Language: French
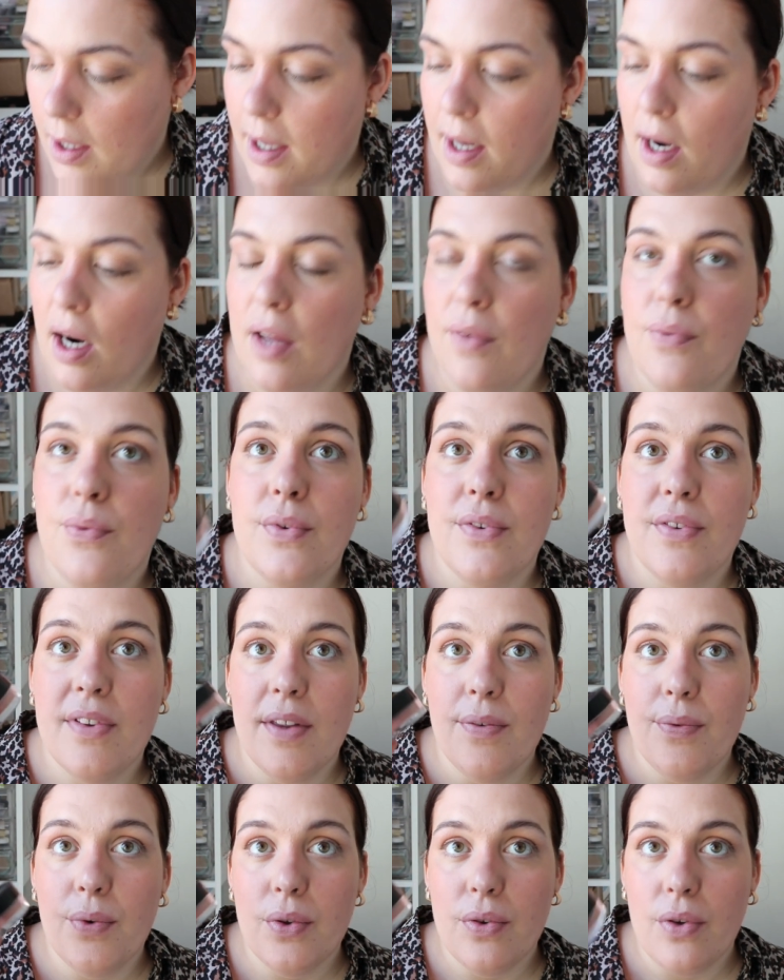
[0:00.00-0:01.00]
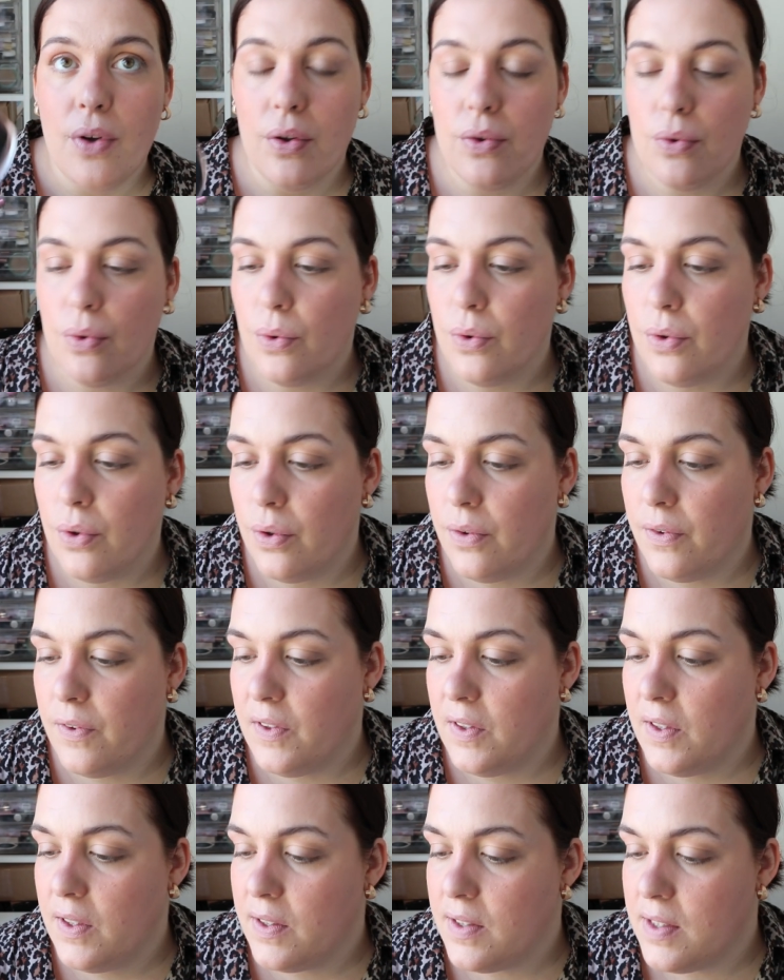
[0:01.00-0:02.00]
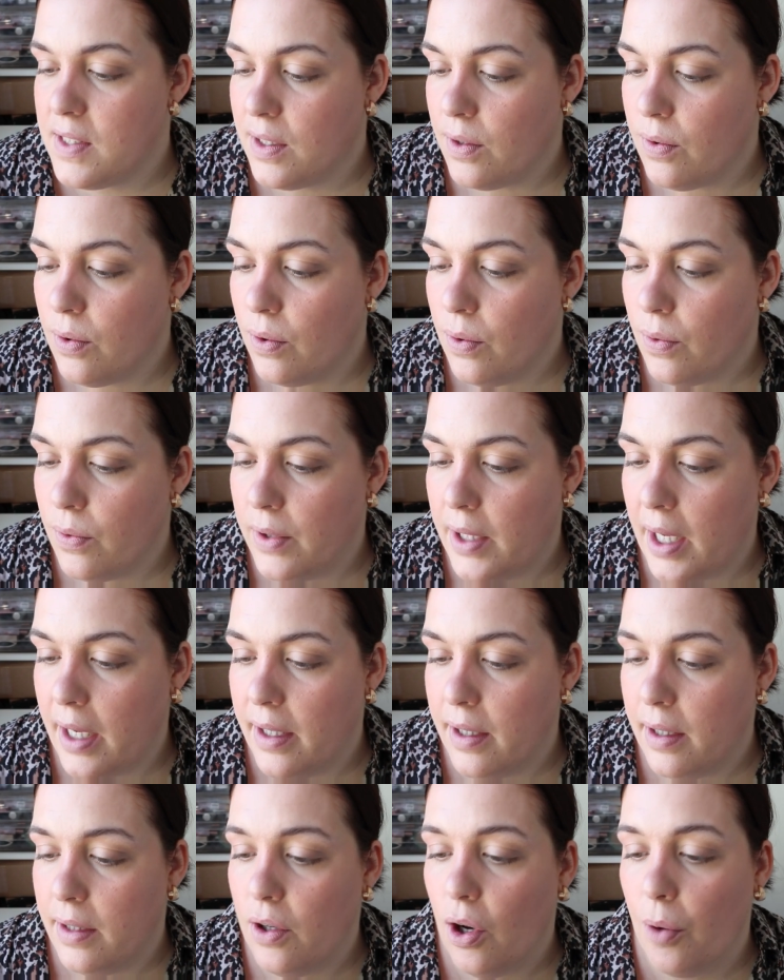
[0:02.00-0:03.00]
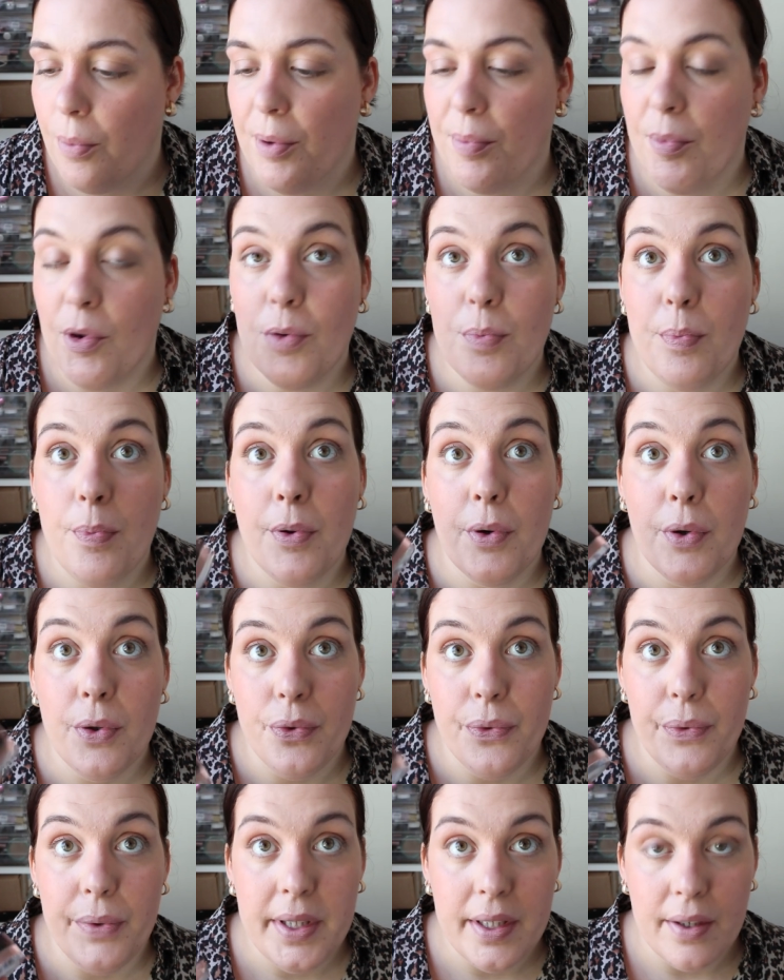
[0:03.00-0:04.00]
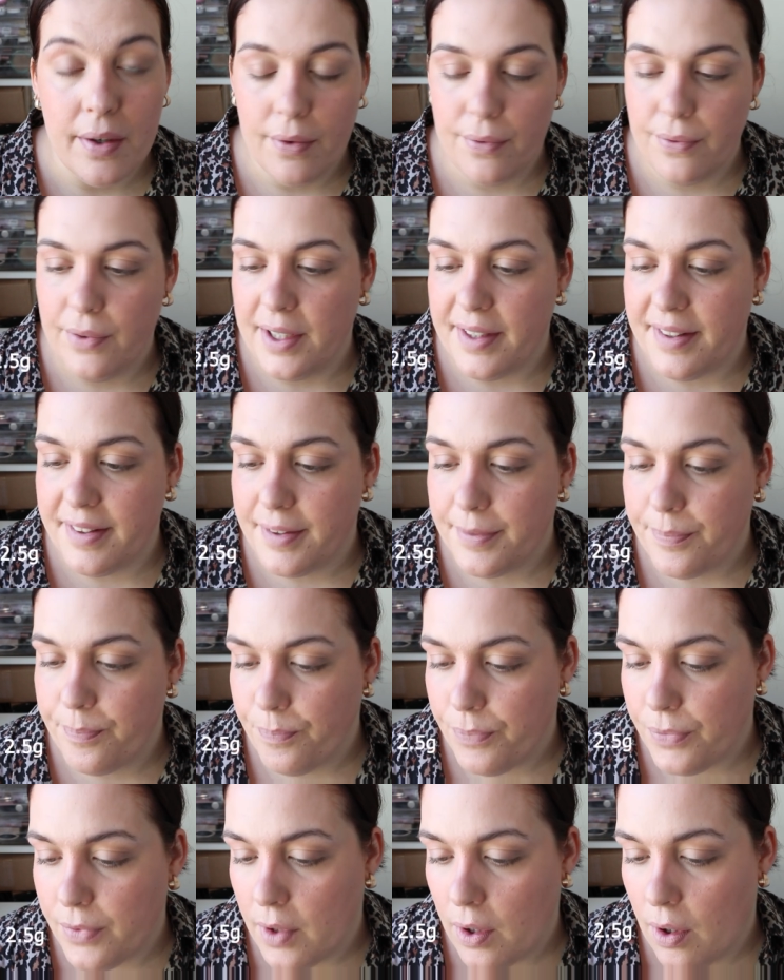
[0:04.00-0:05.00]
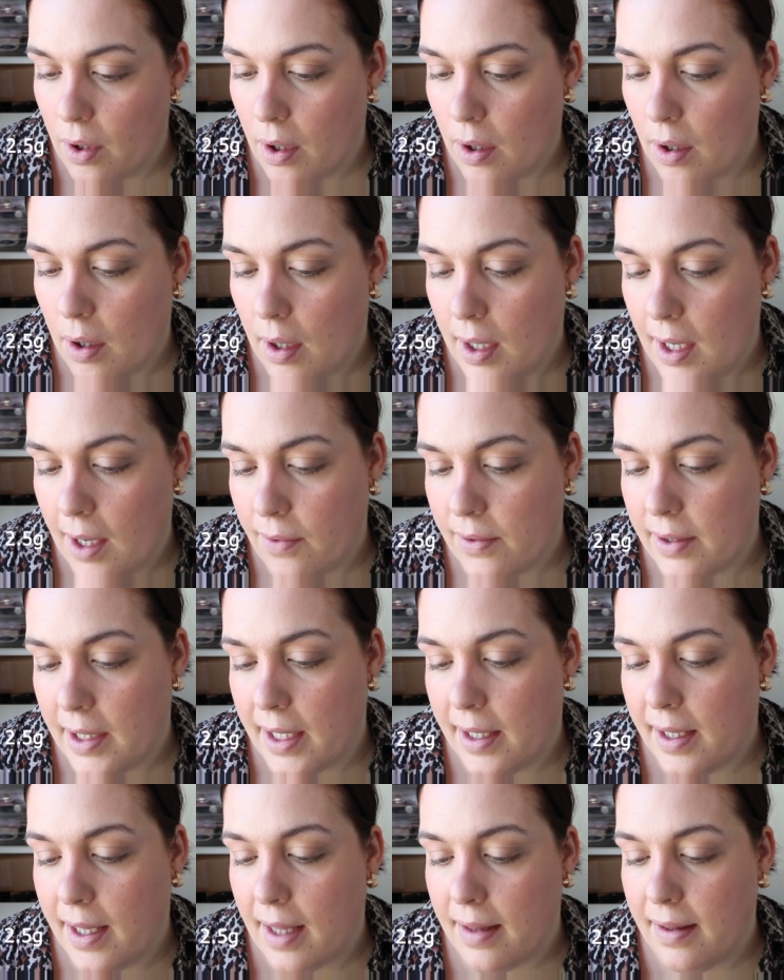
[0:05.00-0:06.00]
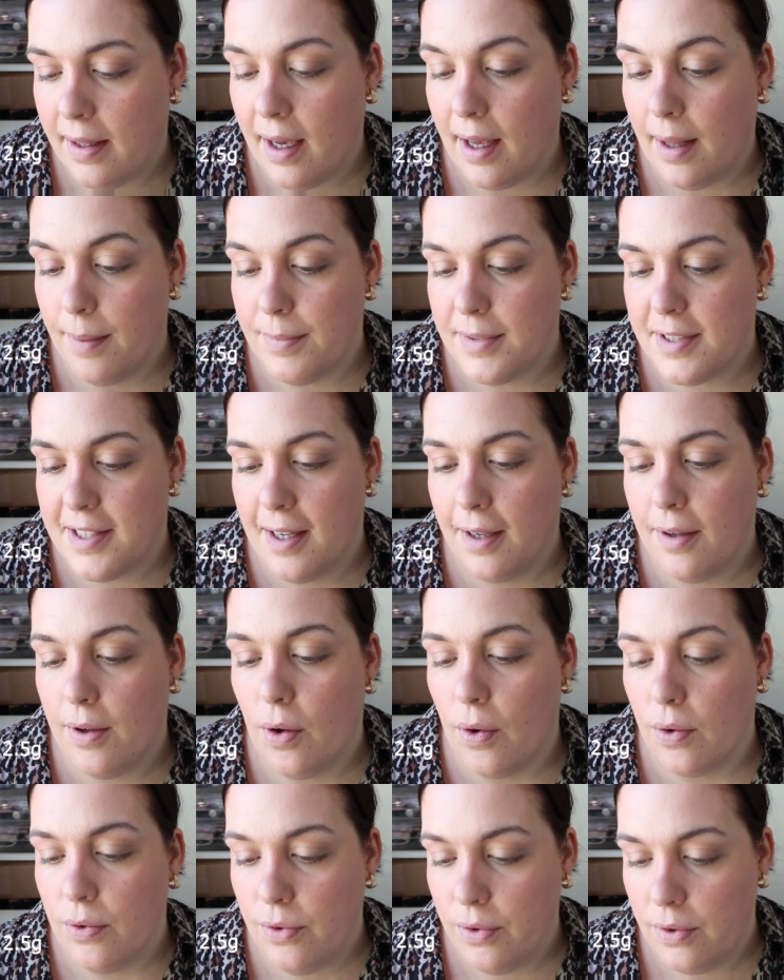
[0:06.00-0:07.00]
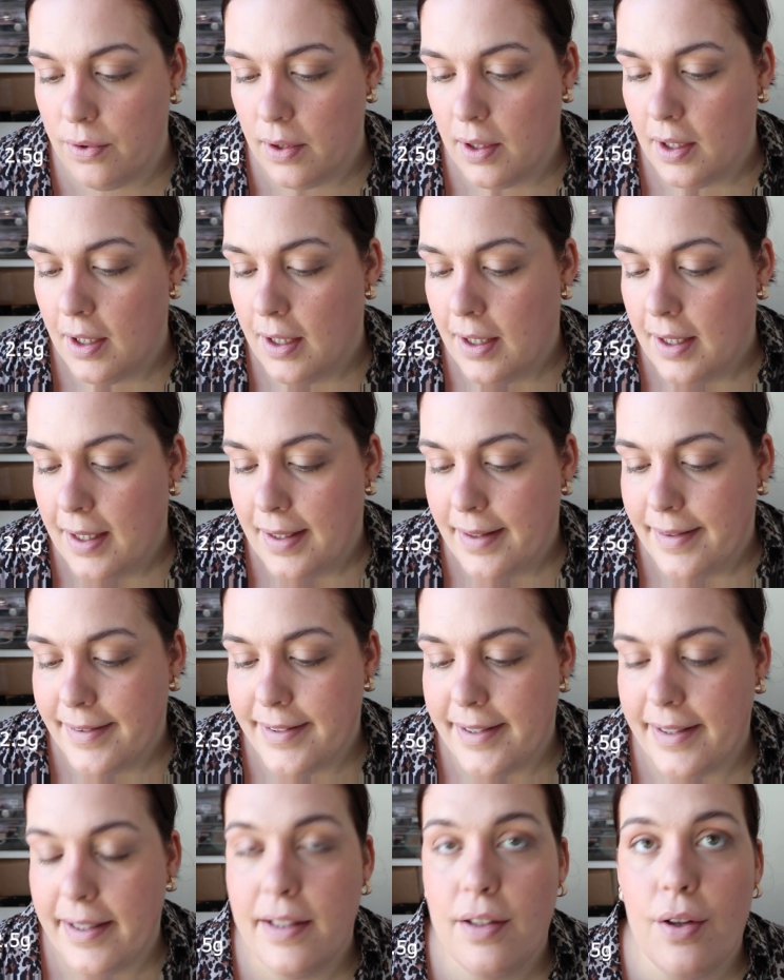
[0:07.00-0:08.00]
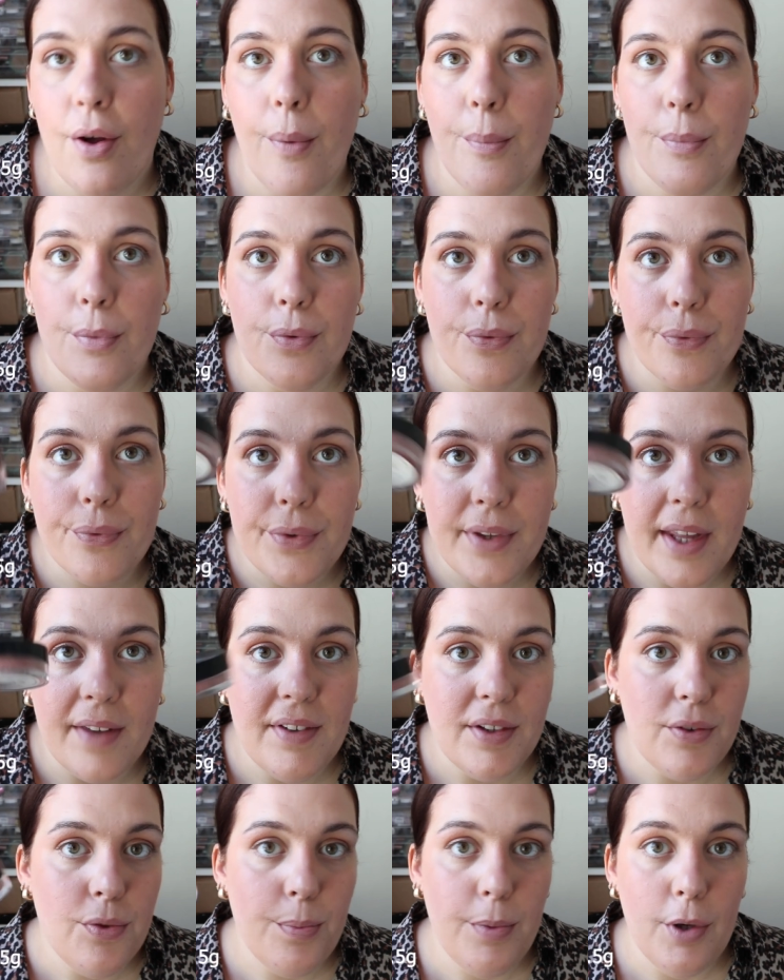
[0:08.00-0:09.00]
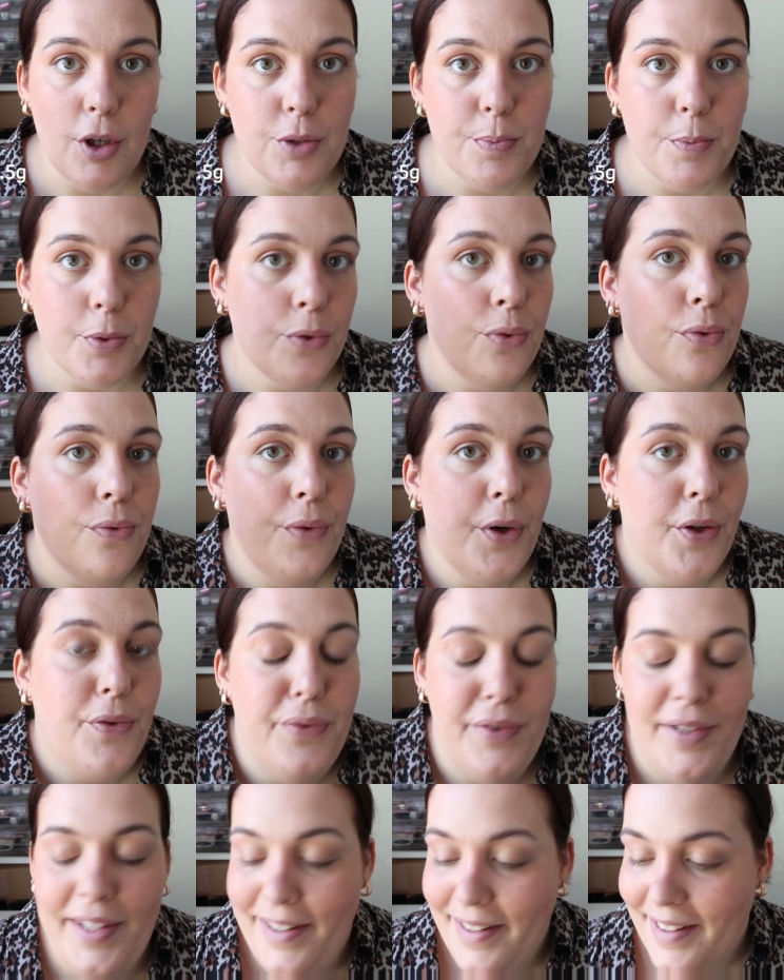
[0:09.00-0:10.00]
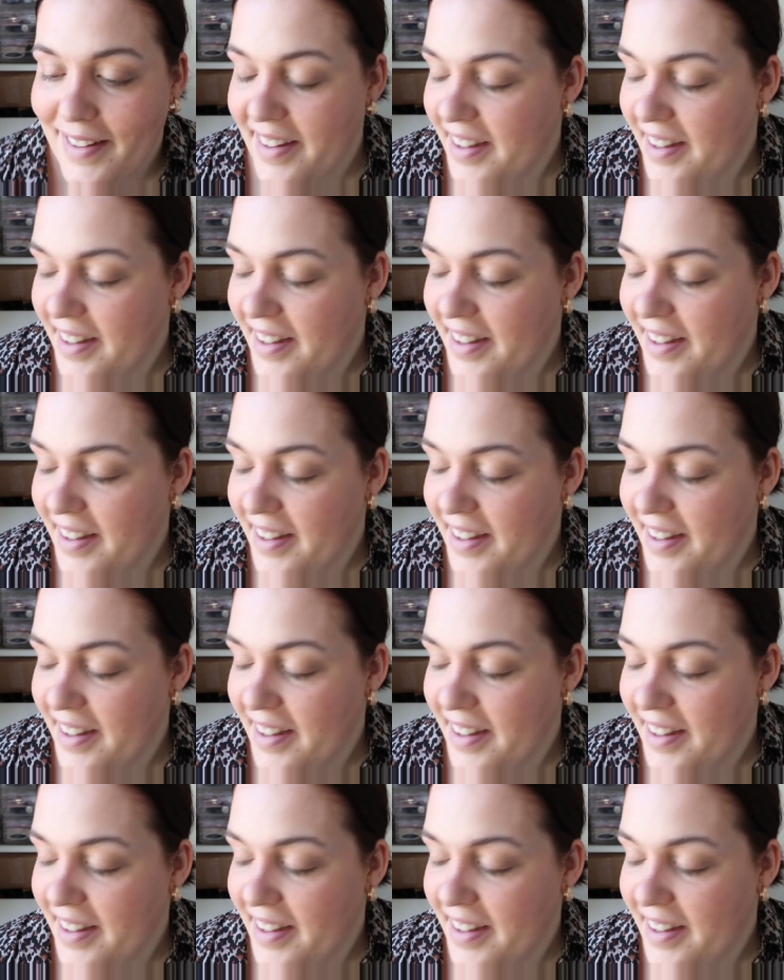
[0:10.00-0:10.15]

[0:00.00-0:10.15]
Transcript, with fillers: Alors, ce qu'il faut se rendre compte aussi, c'est qu'on a énormément de produits en fait. là, on a 4,50 grammes c'est énorme, vous avez du blush pour toute votre vie.